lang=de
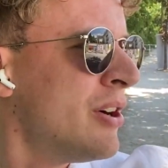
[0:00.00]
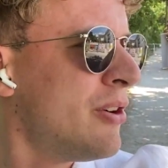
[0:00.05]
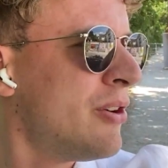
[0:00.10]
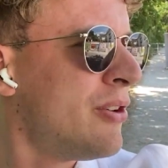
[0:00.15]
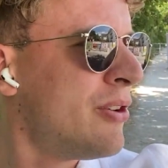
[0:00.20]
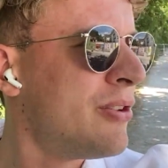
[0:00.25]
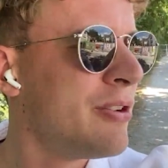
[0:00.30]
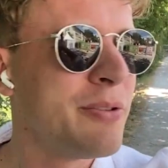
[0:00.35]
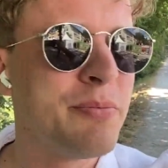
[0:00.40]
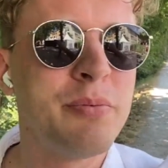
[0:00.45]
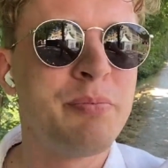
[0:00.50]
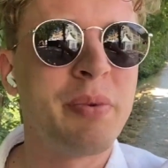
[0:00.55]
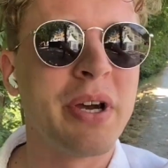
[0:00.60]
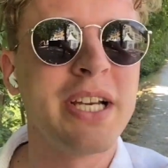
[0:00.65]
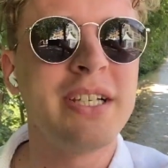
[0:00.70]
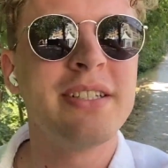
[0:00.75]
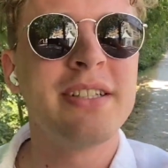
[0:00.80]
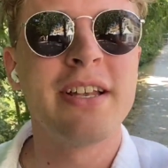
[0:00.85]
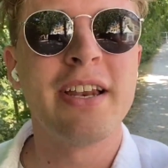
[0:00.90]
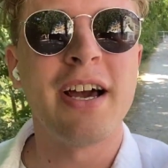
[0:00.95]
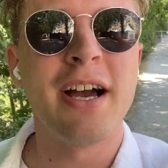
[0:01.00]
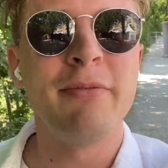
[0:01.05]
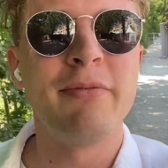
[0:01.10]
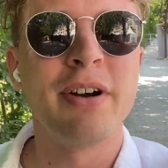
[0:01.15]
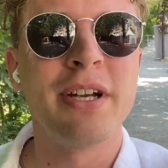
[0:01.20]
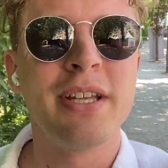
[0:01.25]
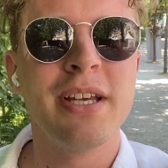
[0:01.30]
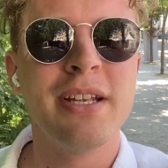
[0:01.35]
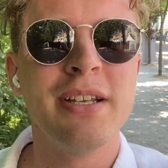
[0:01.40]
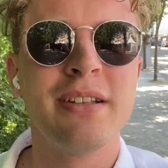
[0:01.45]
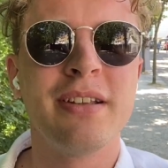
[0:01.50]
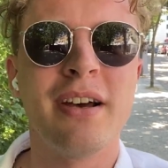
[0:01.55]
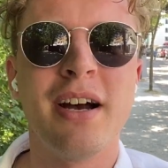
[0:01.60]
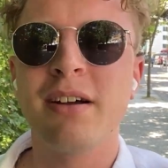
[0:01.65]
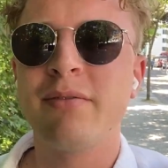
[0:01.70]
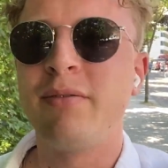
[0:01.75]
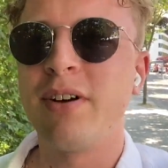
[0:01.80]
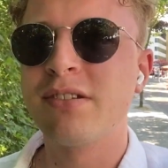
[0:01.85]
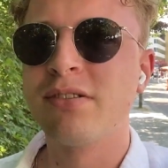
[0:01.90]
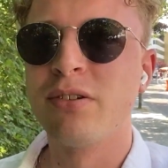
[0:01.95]
und berichte da einfach jeden
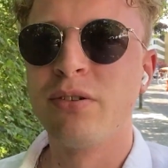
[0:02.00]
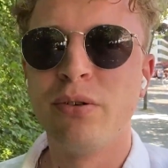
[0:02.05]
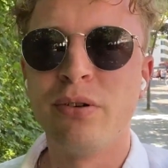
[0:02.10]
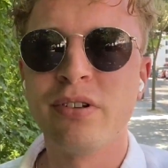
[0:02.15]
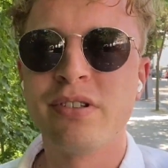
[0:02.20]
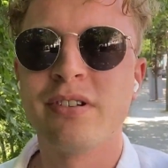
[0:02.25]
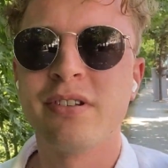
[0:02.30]
Tag, was so los